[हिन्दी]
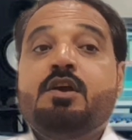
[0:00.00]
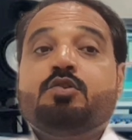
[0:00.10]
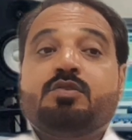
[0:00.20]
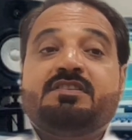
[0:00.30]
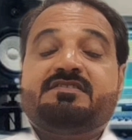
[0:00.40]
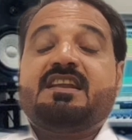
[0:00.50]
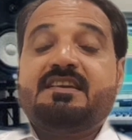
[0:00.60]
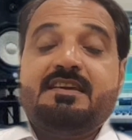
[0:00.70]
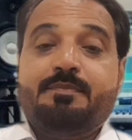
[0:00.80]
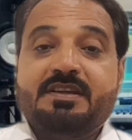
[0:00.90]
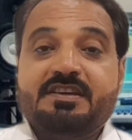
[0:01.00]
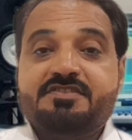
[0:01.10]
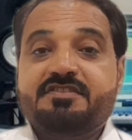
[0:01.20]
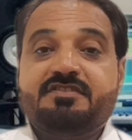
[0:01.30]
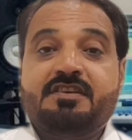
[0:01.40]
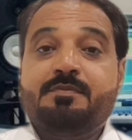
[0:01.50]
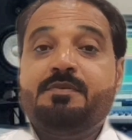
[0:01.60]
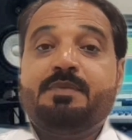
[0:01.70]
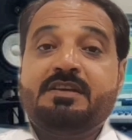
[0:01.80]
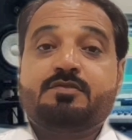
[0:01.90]
तो इस तरह की एप्लीकेशंस की भी
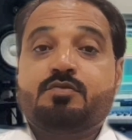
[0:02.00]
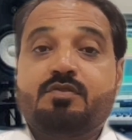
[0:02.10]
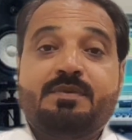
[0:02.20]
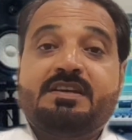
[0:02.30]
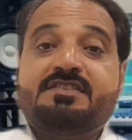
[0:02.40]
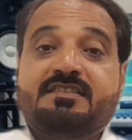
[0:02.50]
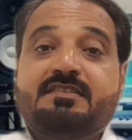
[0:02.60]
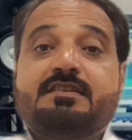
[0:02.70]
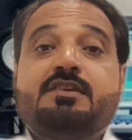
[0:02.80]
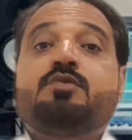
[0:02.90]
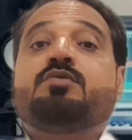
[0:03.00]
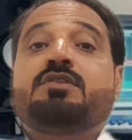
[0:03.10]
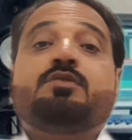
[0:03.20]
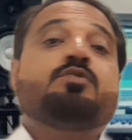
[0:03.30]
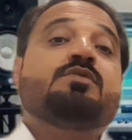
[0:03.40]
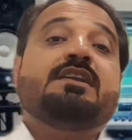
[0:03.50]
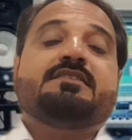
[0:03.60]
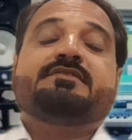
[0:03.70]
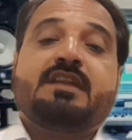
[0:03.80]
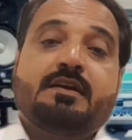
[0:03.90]
प्ले स्टोर में इजाजत नहीं होगी गूगल
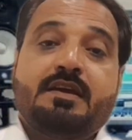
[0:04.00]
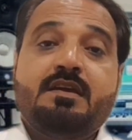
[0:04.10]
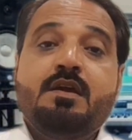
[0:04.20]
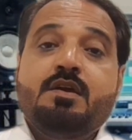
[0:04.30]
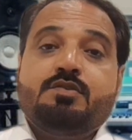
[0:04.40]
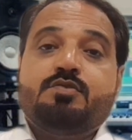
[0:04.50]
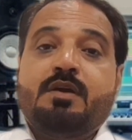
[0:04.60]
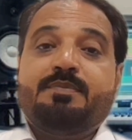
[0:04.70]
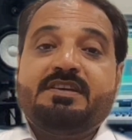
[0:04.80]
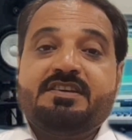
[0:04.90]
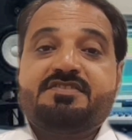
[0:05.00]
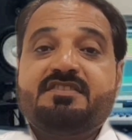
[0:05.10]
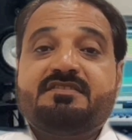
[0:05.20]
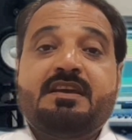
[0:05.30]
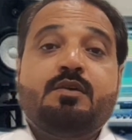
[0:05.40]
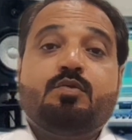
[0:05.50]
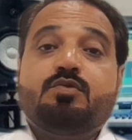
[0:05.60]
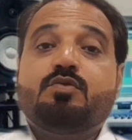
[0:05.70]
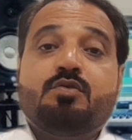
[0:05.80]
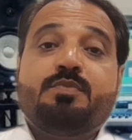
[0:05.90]
इस तरह के जो एप्लीकेशंस हैं
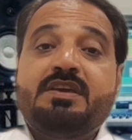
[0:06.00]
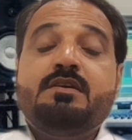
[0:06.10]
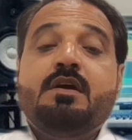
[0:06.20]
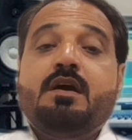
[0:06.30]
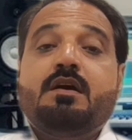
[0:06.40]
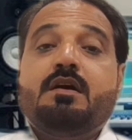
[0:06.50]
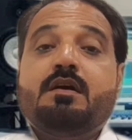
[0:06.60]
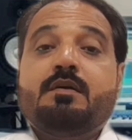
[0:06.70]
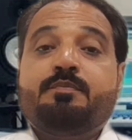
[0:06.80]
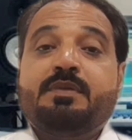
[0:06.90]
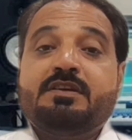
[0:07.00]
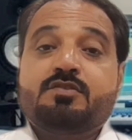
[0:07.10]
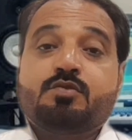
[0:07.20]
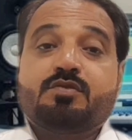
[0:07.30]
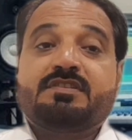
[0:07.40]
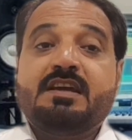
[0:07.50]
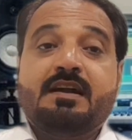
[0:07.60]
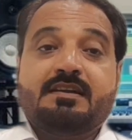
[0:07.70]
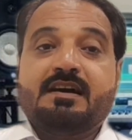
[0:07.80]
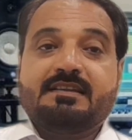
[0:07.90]
उनको भी प्ले स्टोर से
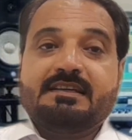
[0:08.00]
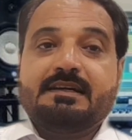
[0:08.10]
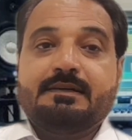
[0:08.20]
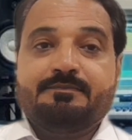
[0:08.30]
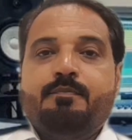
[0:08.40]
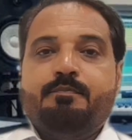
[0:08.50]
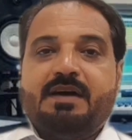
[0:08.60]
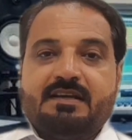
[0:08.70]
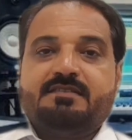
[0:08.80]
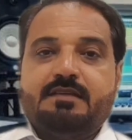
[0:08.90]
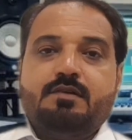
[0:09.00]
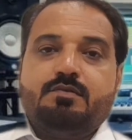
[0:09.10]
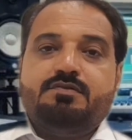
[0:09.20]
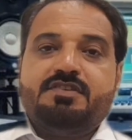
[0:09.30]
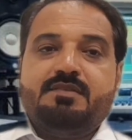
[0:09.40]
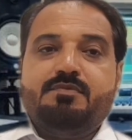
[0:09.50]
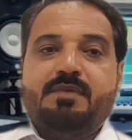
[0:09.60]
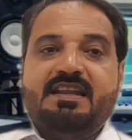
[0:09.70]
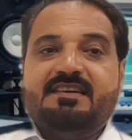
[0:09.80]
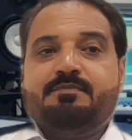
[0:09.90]
हटा देगा पाकिस्तान उन चंद
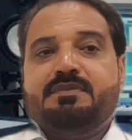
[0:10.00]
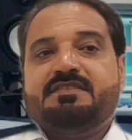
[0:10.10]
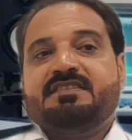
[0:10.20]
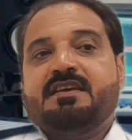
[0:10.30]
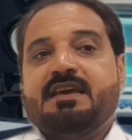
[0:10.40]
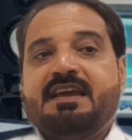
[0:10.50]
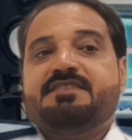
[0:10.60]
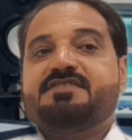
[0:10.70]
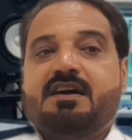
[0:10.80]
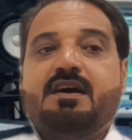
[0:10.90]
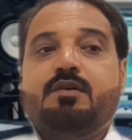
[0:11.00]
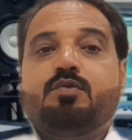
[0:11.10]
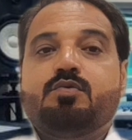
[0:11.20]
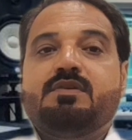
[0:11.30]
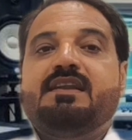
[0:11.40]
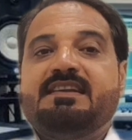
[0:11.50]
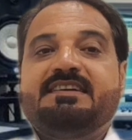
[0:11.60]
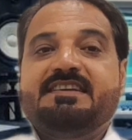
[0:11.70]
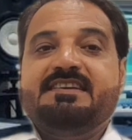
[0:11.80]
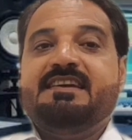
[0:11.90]
ममालिक में से है जहां गूगल ने
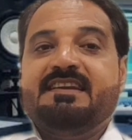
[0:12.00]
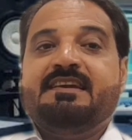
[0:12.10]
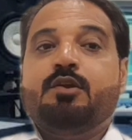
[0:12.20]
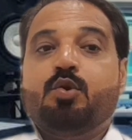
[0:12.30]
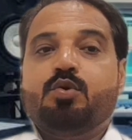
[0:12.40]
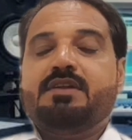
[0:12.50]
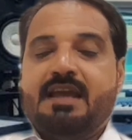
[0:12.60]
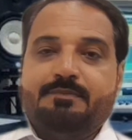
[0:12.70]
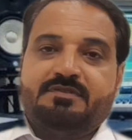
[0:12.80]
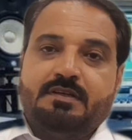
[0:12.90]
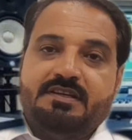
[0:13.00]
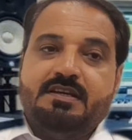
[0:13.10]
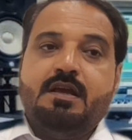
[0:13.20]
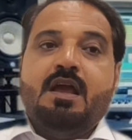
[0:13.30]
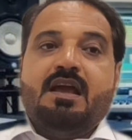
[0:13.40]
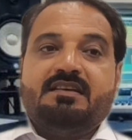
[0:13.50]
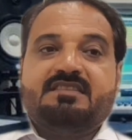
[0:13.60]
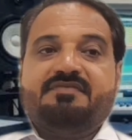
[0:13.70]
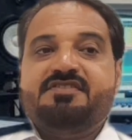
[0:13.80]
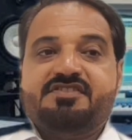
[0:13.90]
डीएलए लोन एप्स के लिए
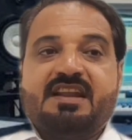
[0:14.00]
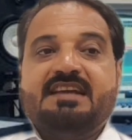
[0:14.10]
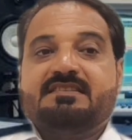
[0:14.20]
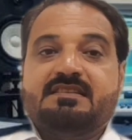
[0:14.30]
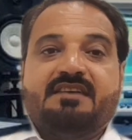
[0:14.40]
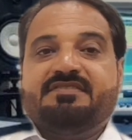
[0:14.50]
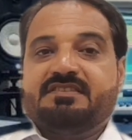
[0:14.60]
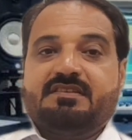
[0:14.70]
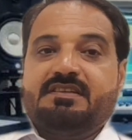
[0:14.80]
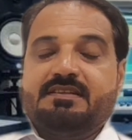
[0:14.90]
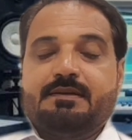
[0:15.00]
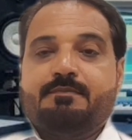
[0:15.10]
इजाफी शराय नाफिज की हैं